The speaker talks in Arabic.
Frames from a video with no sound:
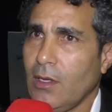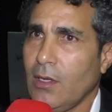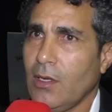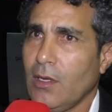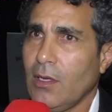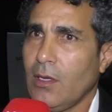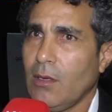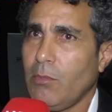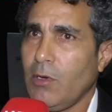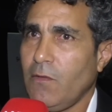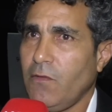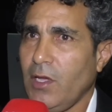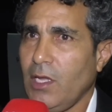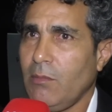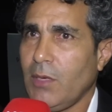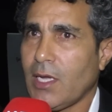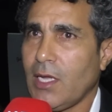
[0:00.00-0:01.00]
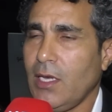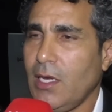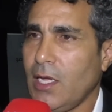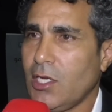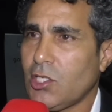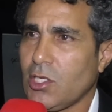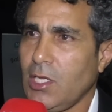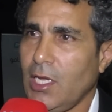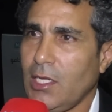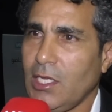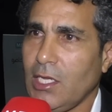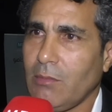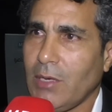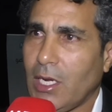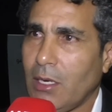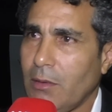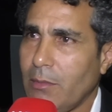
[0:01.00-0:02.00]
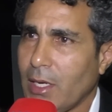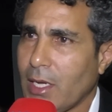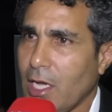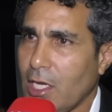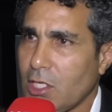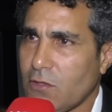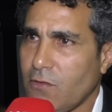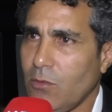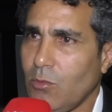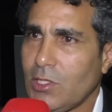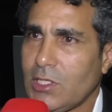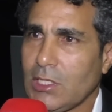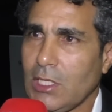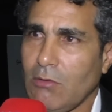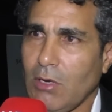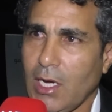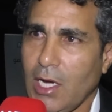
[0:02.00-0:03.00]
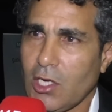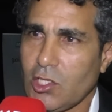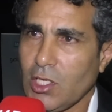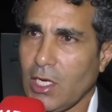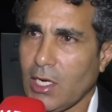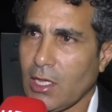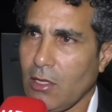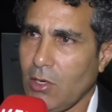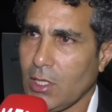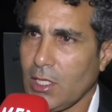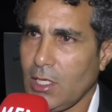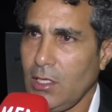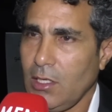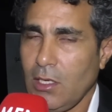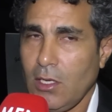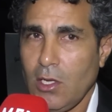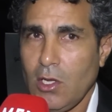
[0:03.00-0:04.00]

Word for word: آه، بالفعل ما كناش الانديه المغربيه ما كانش في المستوى خارج ارض الوطن